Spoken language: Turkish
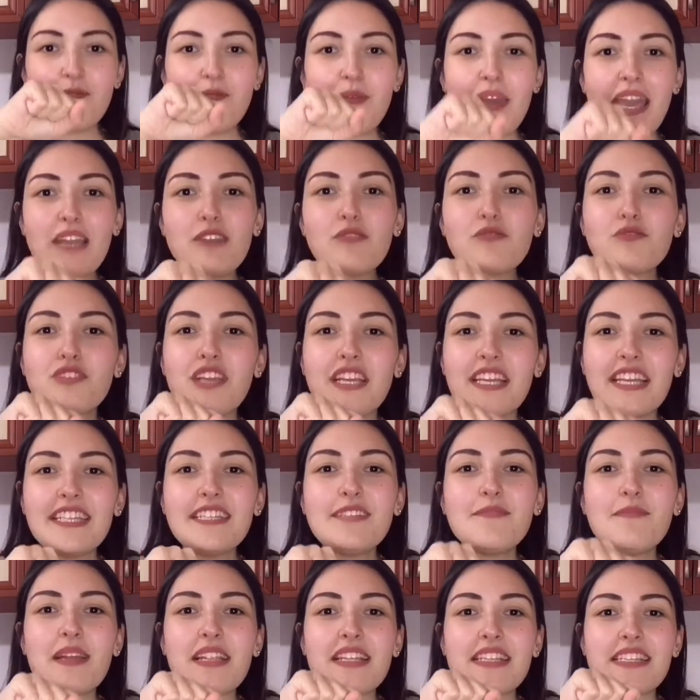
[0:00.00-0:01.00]
Beyrut'a
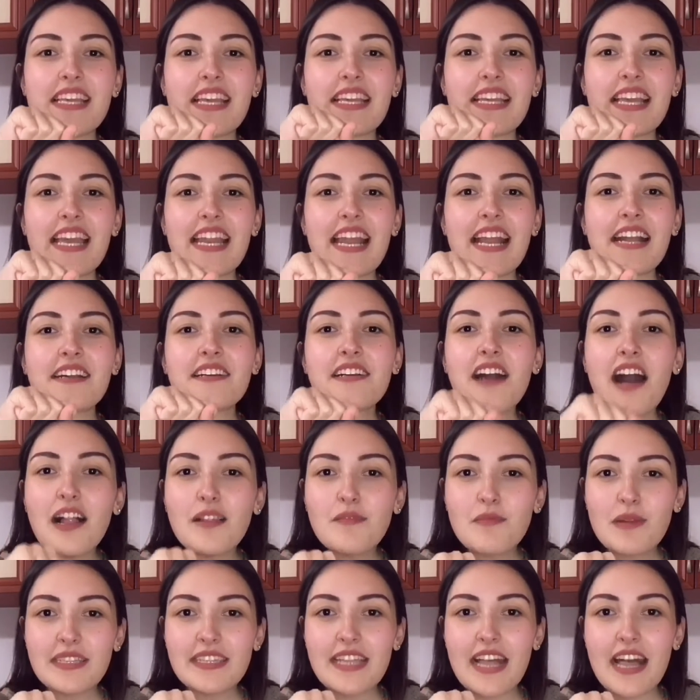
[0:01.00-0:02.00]
gitmenize gerek
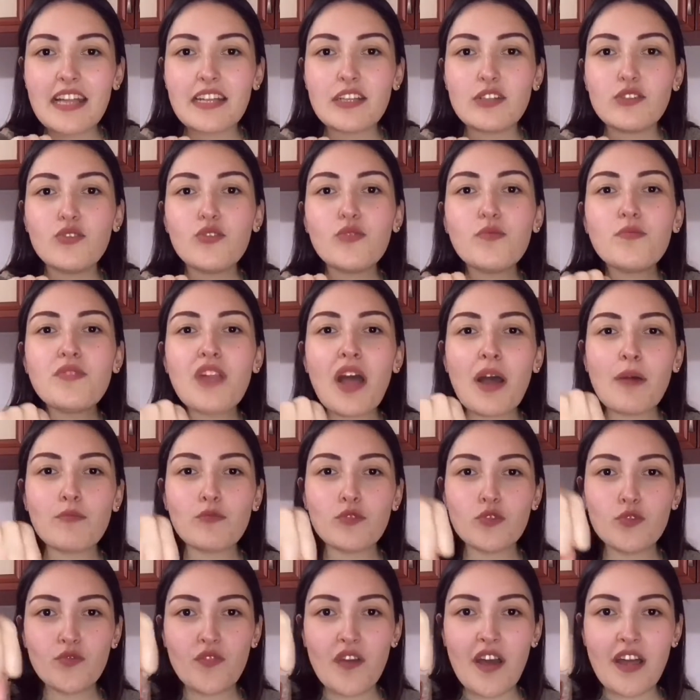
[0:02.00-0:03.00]
kalmadan
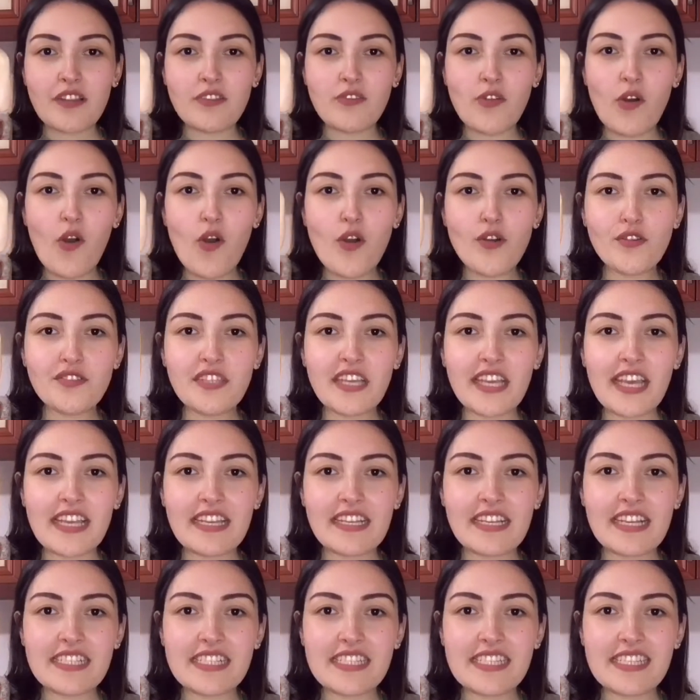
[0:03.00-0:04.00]
Lübnan mutfağının orta
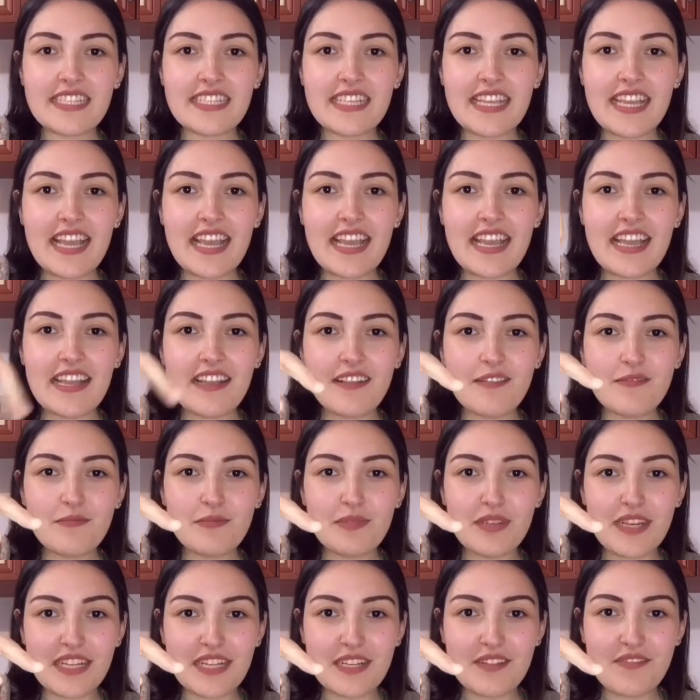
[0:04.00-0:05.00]
yerine sizi
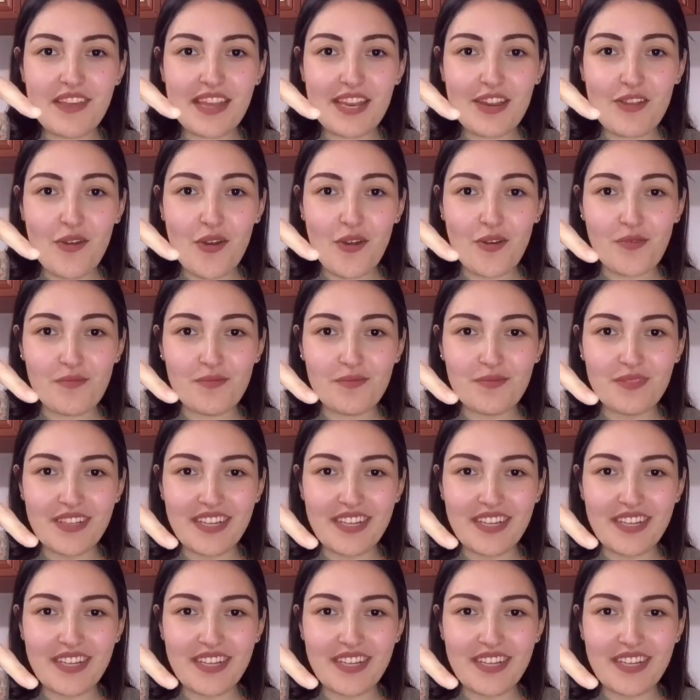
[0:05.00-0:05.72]
bırakıveriyorum.